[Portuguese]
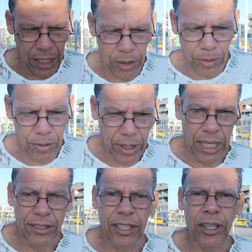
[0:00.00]
Eu,
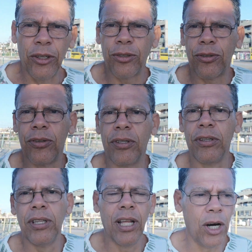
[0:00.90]
graças a Deus,
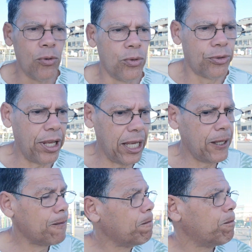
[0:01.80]
não
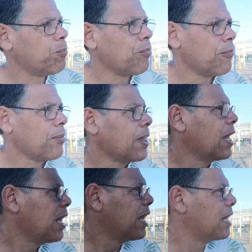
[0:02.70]
usei.
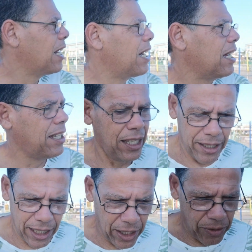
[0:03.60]
Tá?
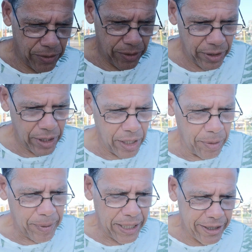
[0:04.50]
Então
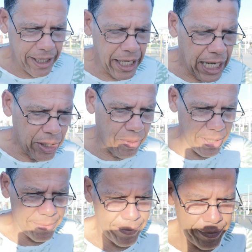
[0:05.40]
mas sem
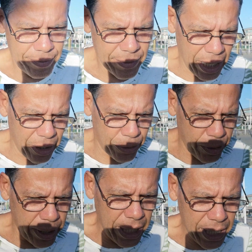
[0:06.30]
água. Tem a
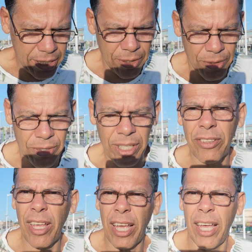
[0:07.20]
torneira, se você
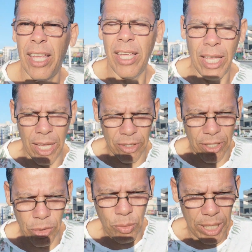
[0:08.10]
quiser
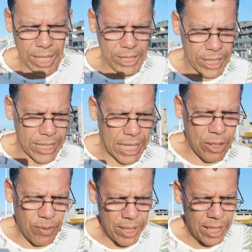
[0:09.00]
encher sua caixa
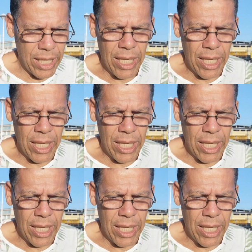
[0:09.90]
d'água,